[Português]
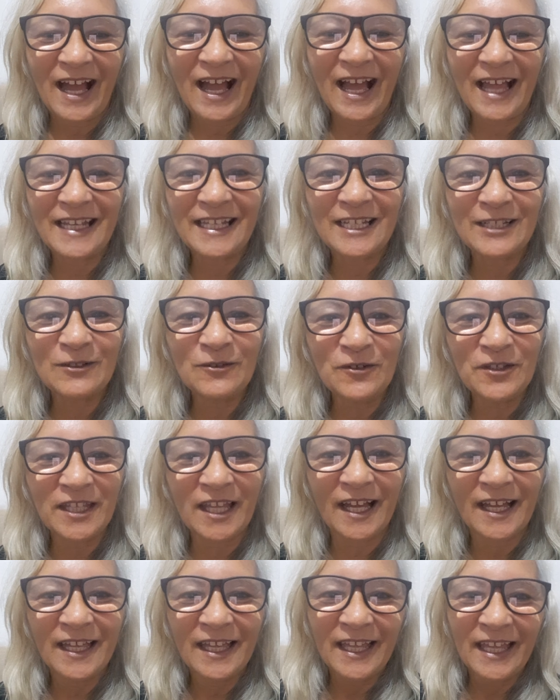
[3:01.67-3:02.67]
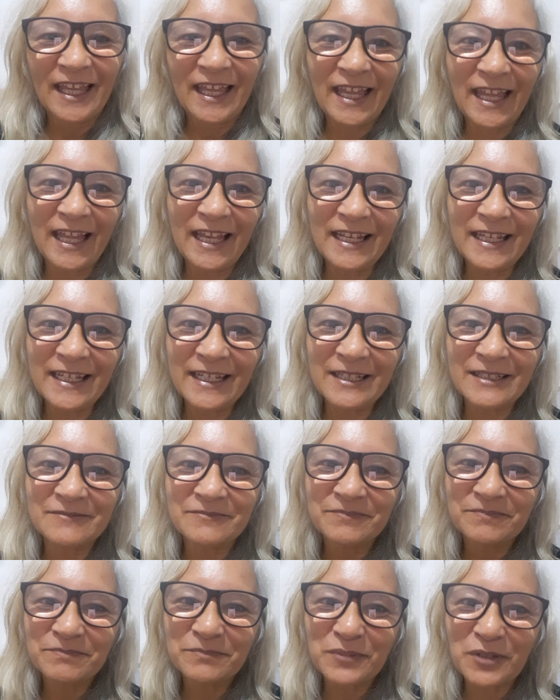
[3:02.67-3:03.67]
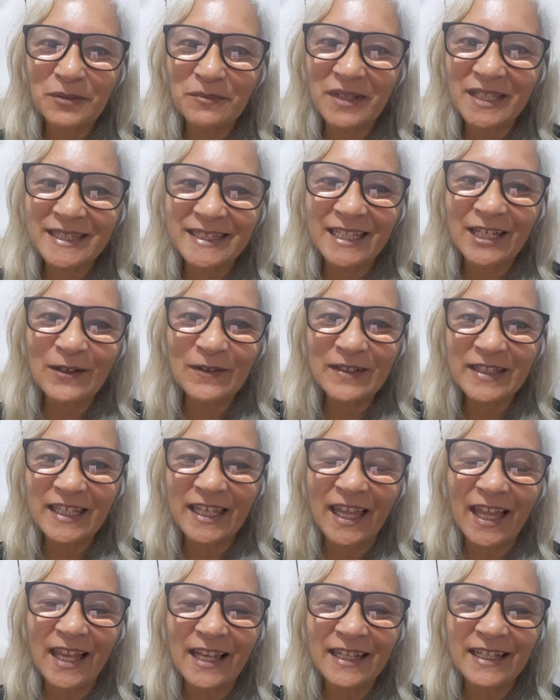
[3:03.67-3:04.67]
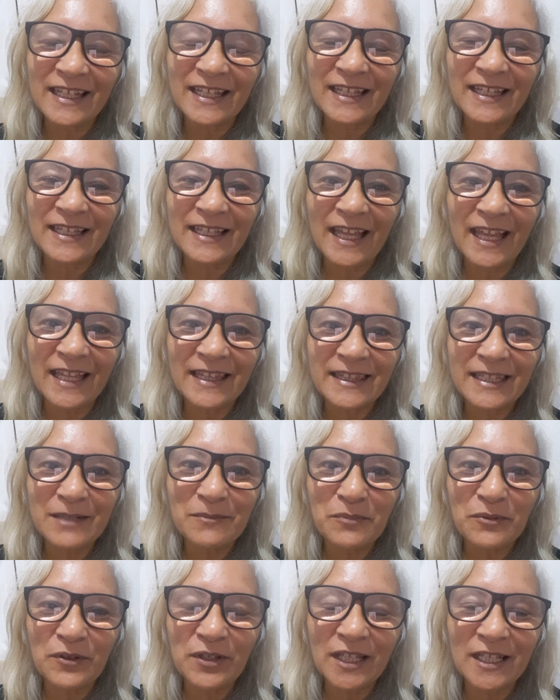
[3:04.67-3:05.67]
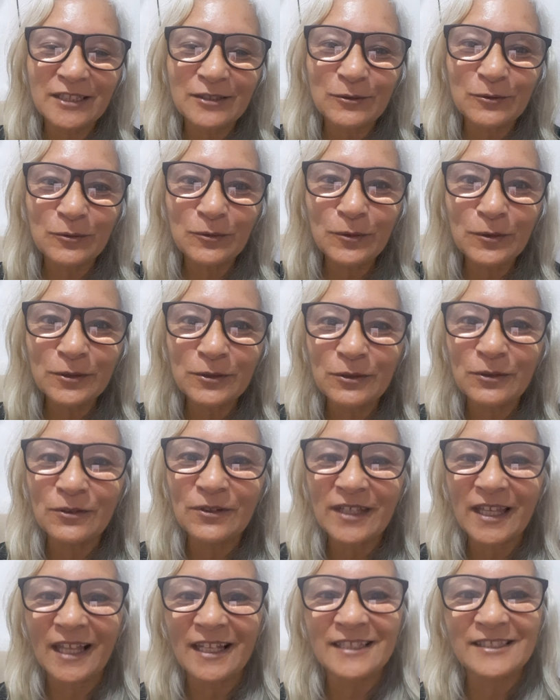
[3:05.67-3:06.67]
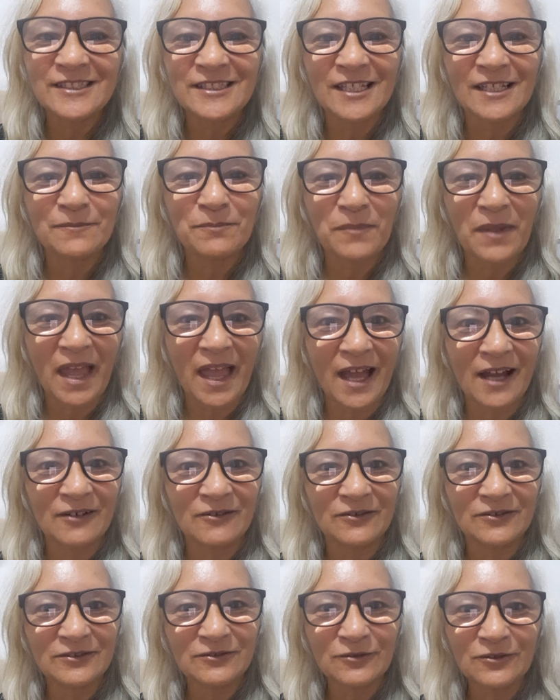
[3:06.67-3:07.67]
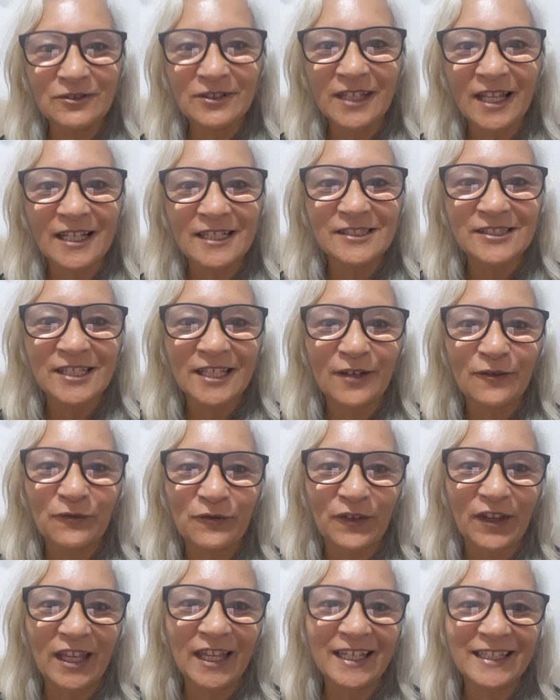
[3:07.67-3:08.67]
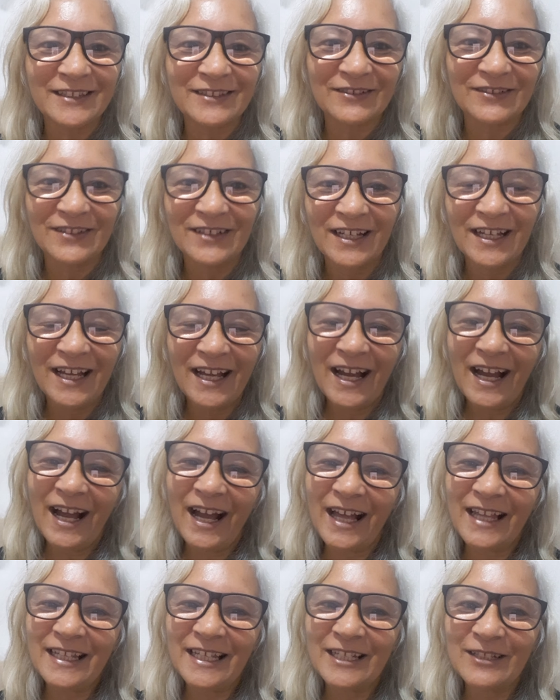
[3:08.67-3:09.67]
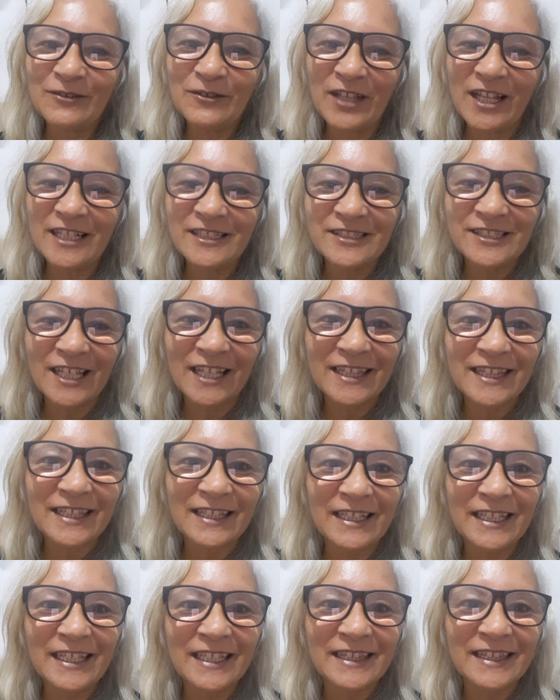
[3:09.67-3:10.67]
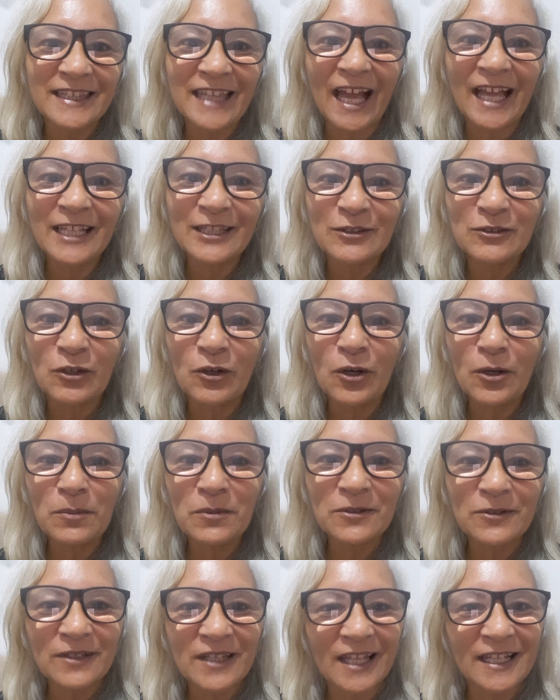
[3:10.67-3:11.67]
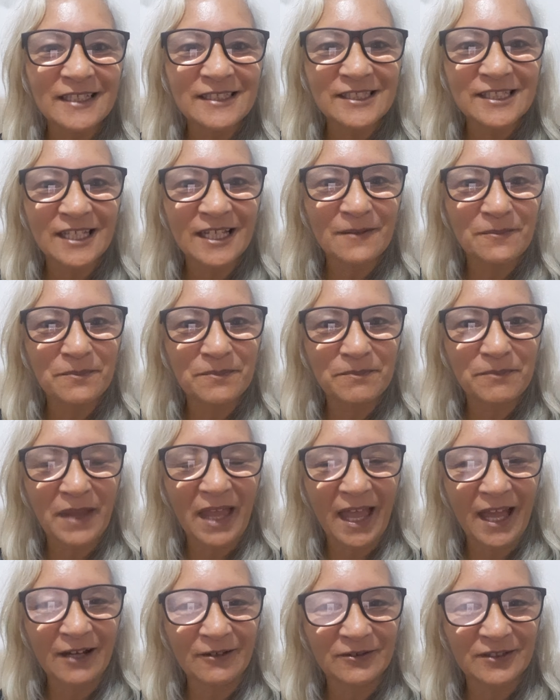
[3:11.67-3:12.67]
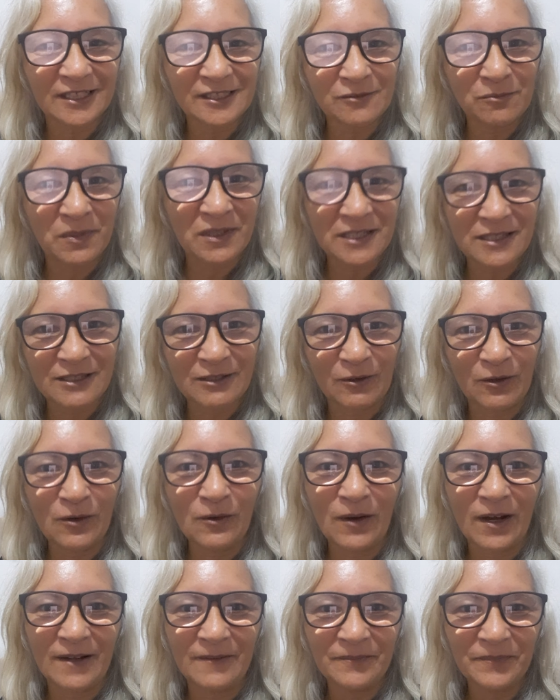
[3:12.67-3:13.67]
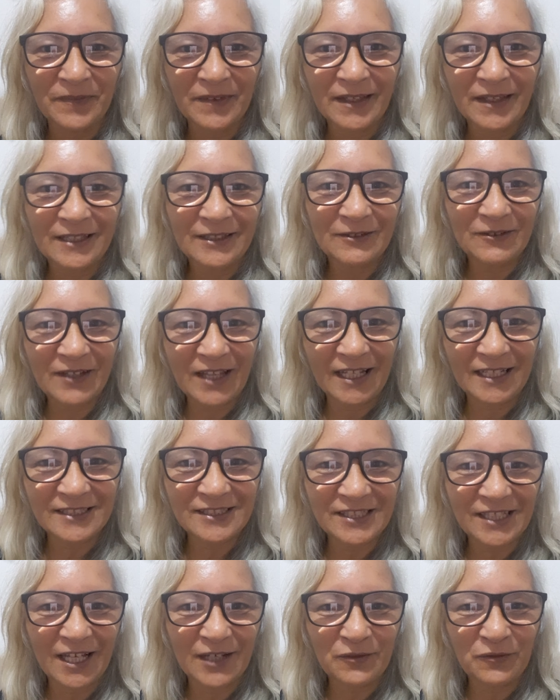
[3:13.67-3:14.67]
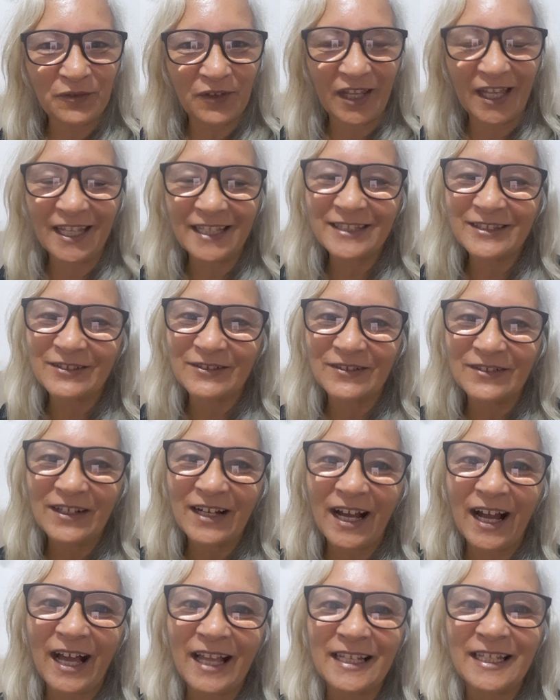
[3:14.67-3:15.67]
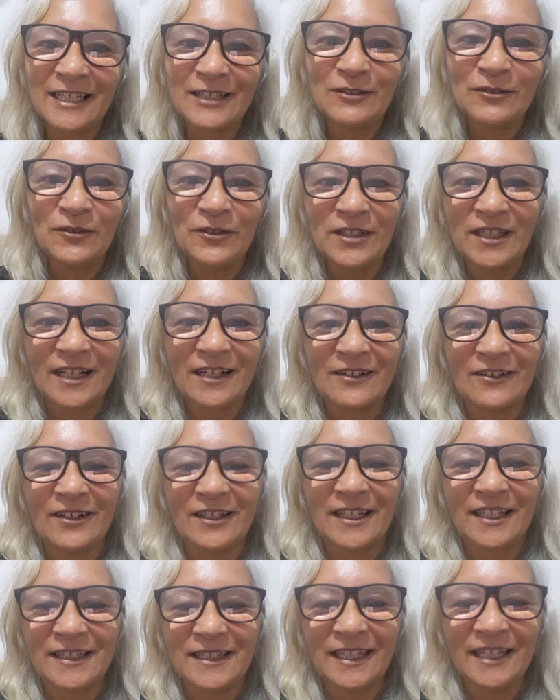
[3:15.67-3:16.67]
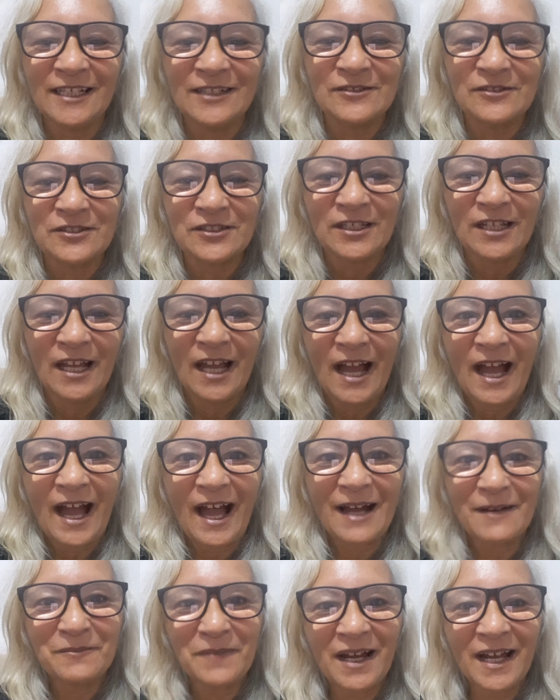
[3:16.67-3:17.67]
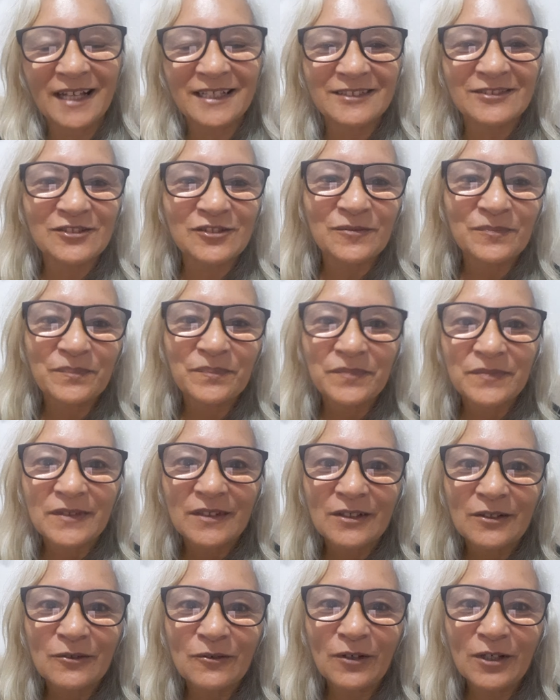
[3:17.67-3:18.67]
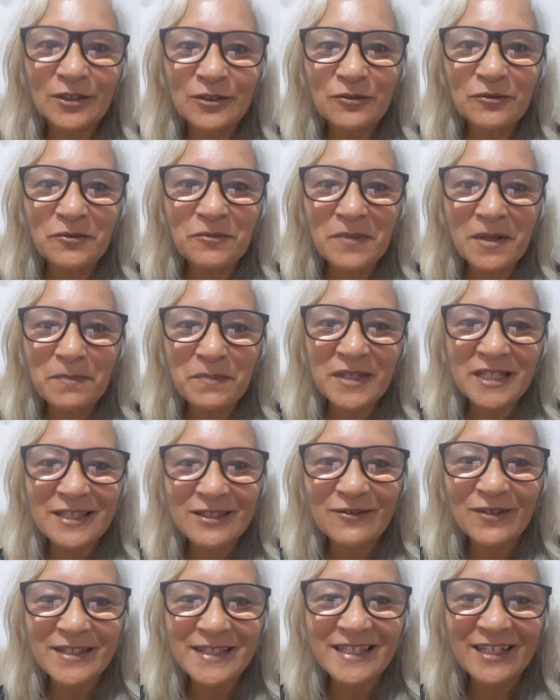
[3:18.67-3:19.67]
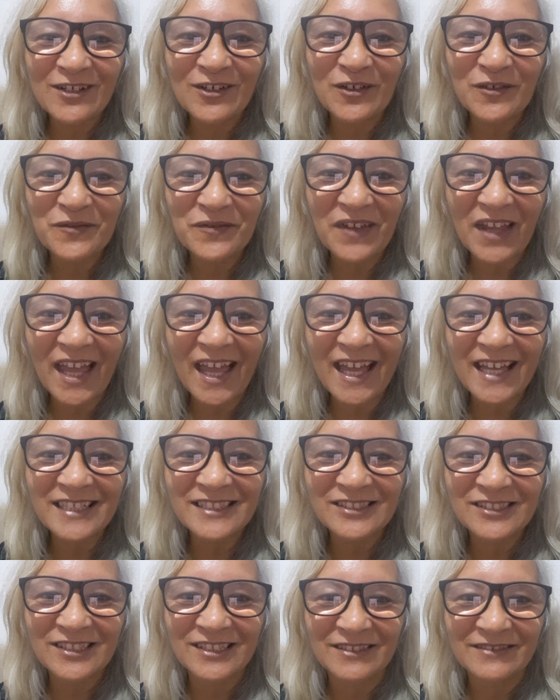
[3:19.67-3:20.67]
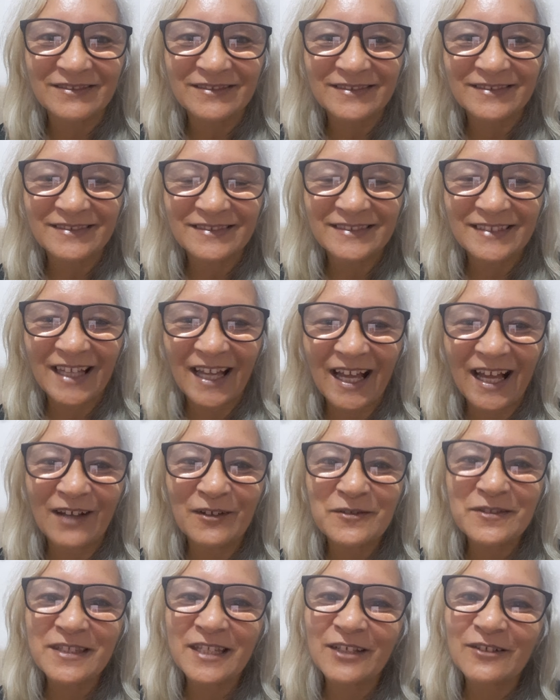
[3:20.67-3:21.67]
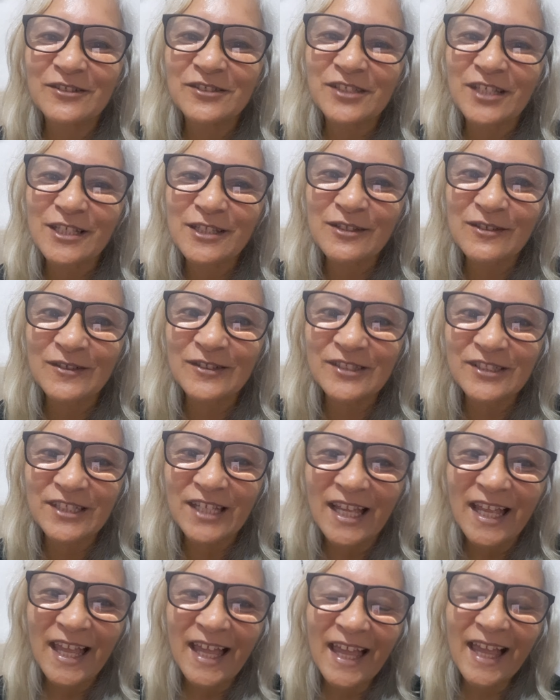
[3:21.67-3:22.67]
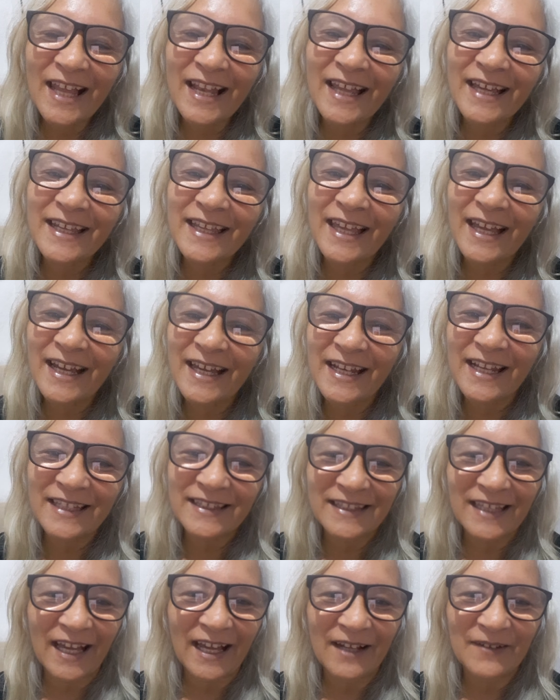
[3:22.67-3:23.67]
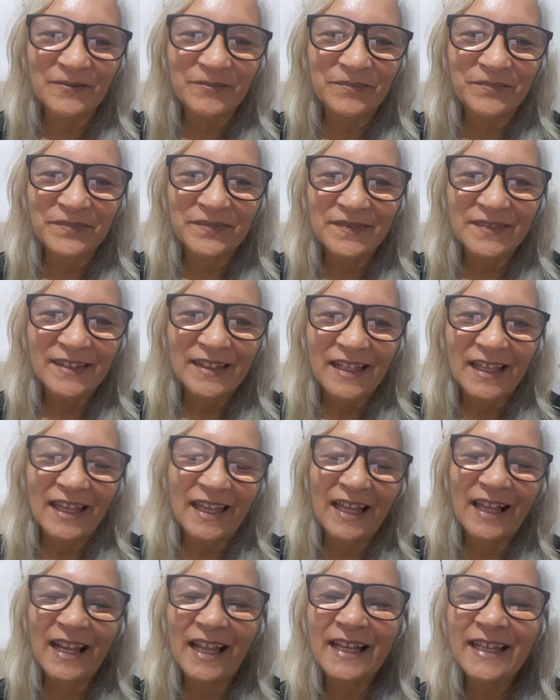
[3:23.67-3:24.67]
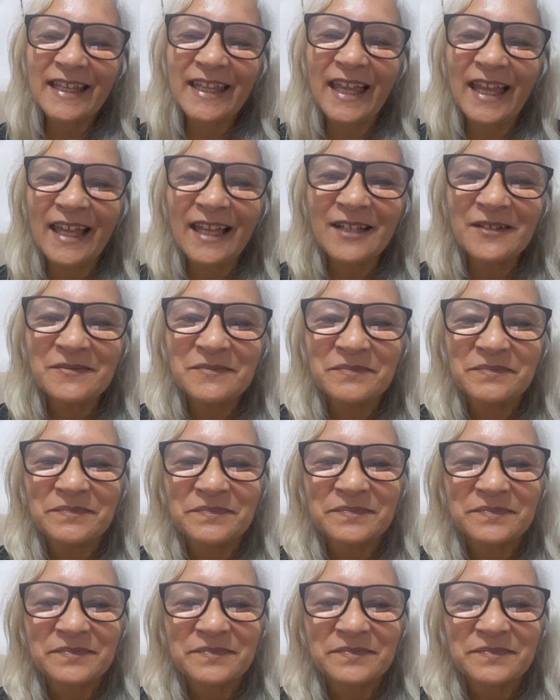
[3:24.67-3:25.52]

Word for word: Aleluia! Ele prometeu que ele retribuía tudo o que ele tinha pego, tudo que ele tinha feito. Aleluia! Ele tinha ia dar em dobro do que ele tinha pego das pessoas, do que ele tinha feito. Aleluia! Glória a Deus. Amados, quando uma pessoa se converte ao Senhor Jesus, ela quer agradar. Ela quer